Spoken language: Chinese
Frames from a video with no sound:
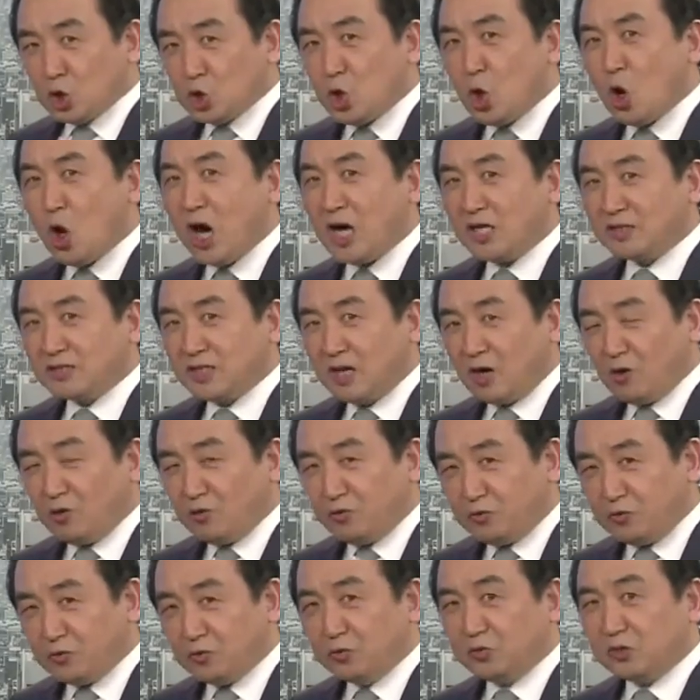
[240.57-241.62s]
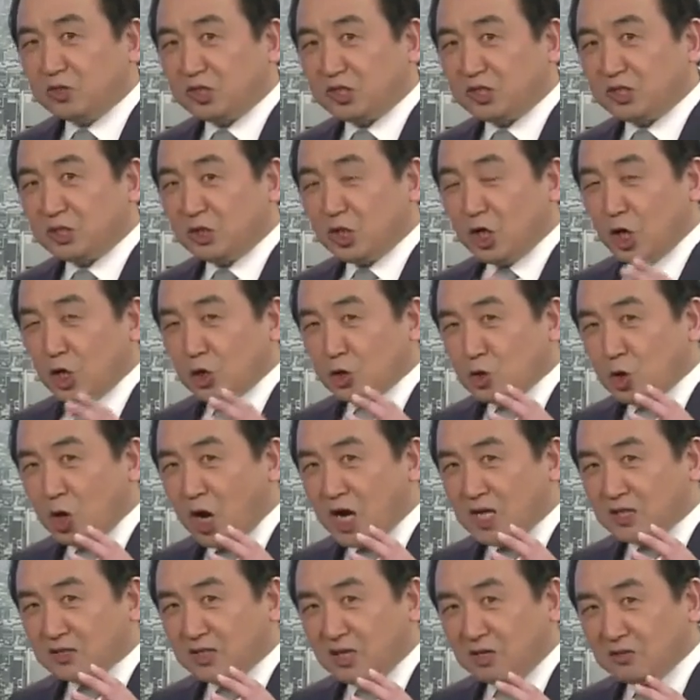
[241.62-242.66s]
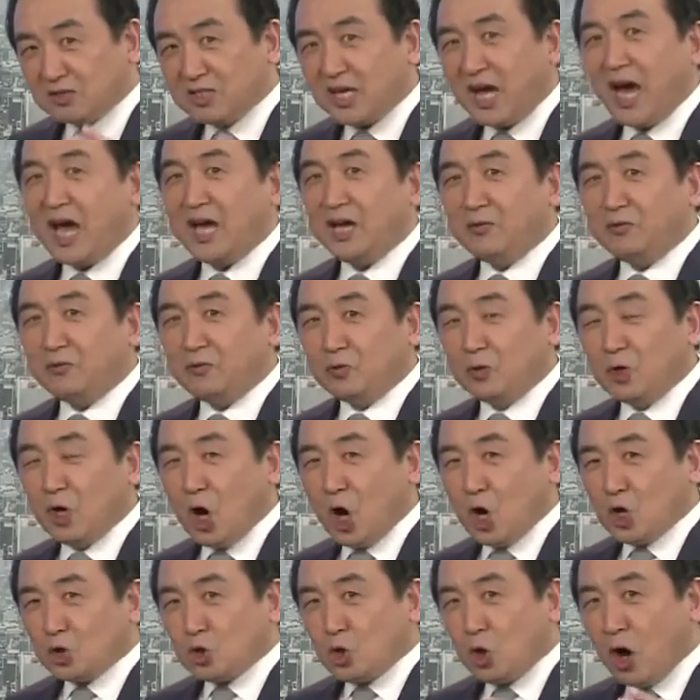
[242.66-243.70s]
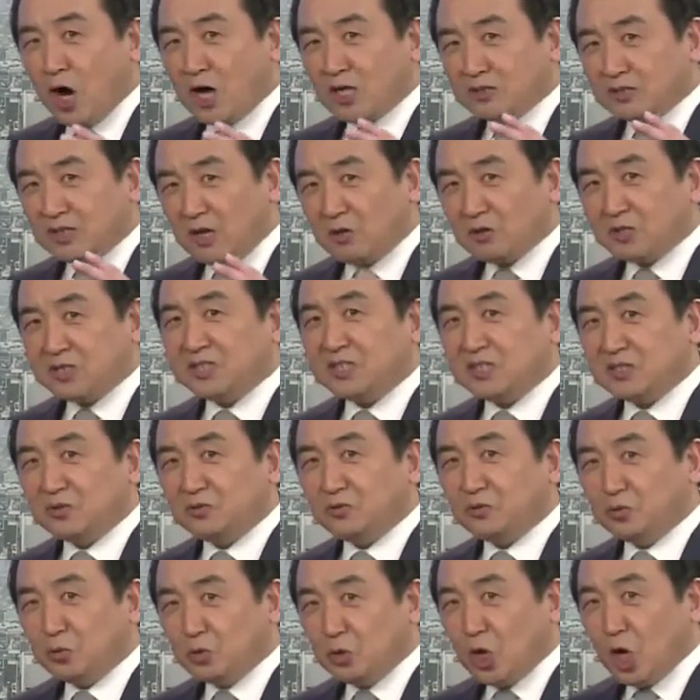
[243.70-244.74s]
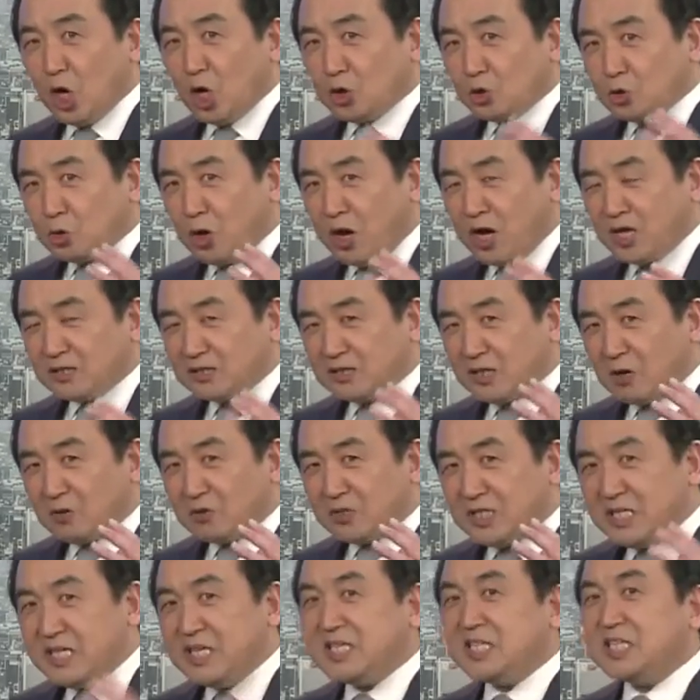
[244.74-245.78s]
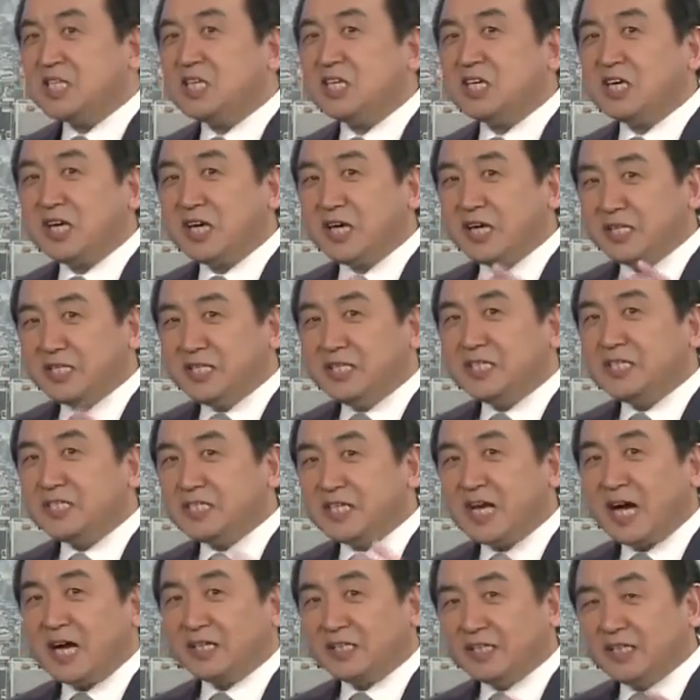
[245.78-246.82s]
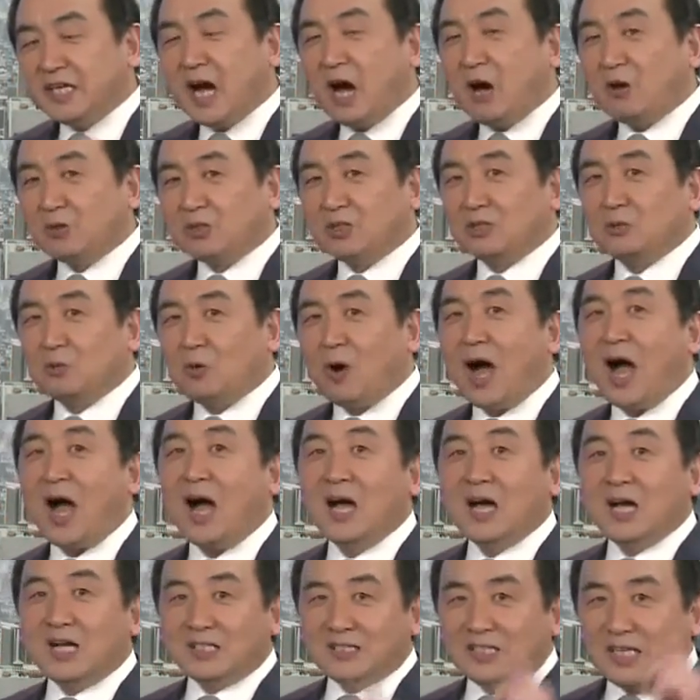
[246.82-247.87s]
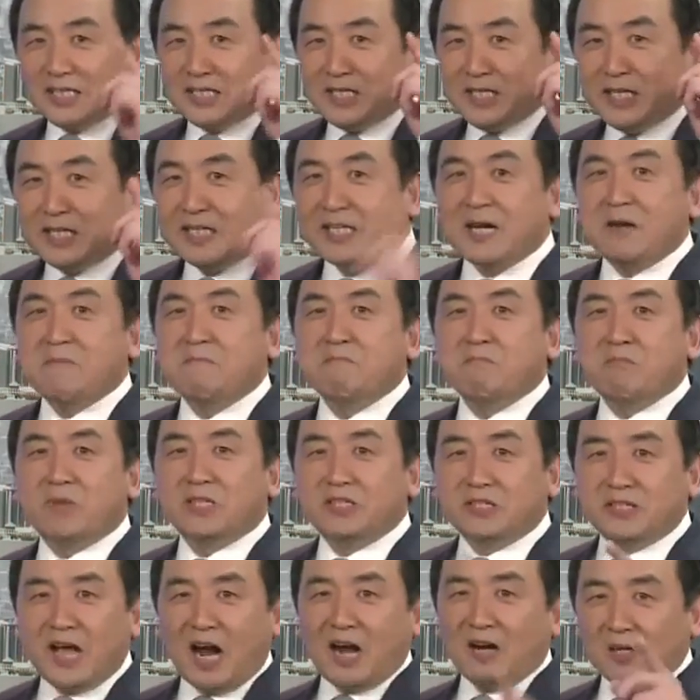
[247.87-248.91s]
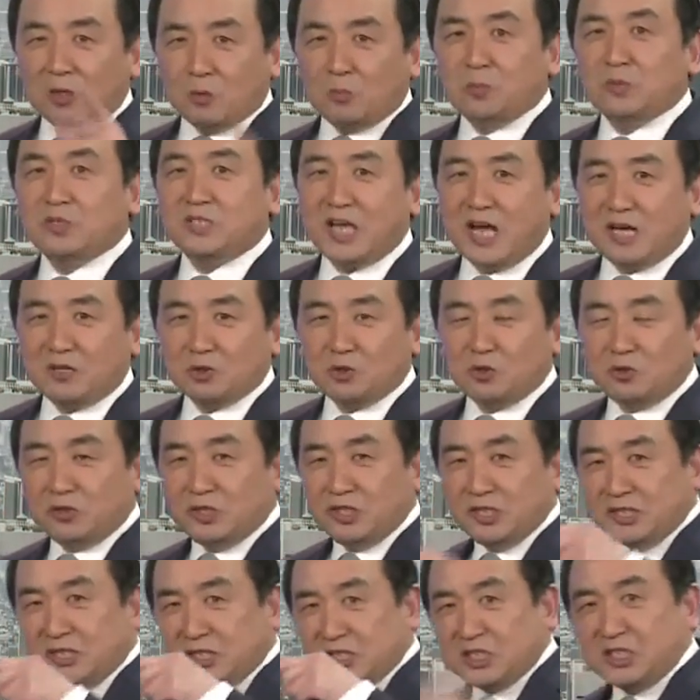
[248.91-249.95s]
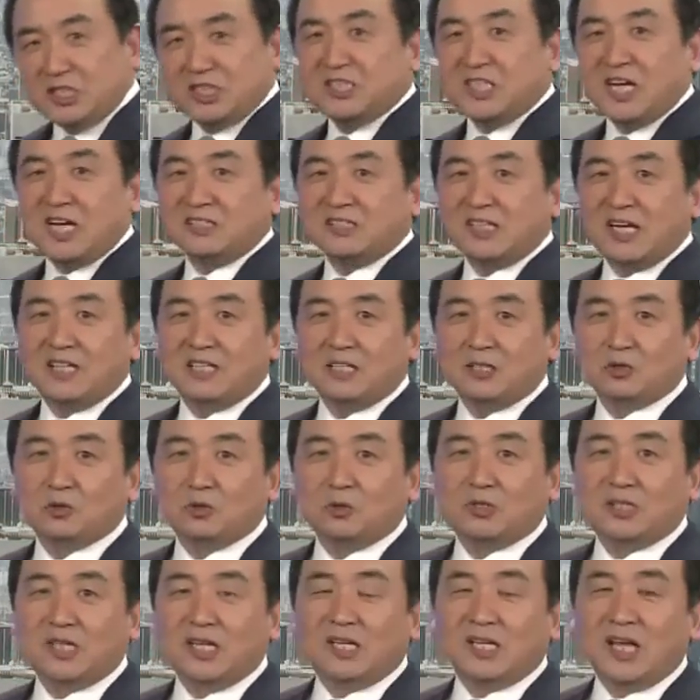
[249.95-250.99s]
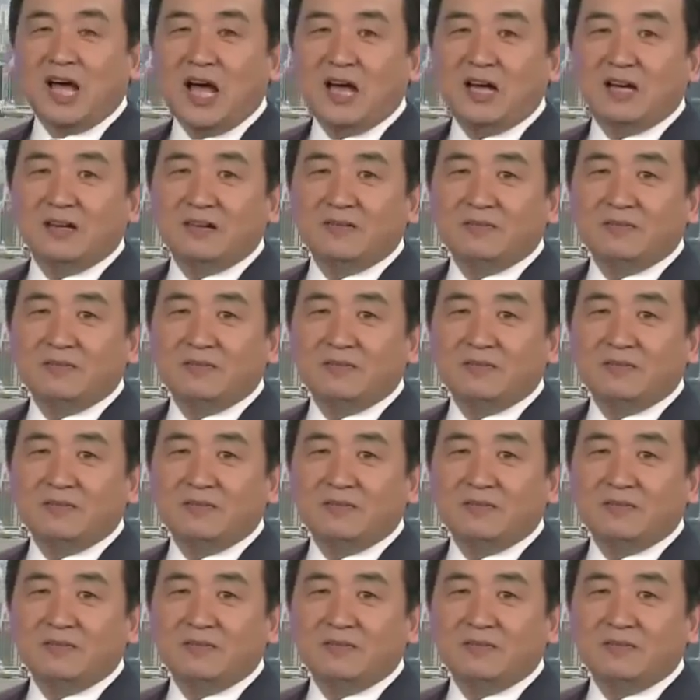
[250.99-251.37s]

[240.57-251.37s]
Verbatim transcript: 创造福祉、创造财富、创造幸福、创造一切你想要的话，那你根本哪儿都不想去，你只想在这儿做人了，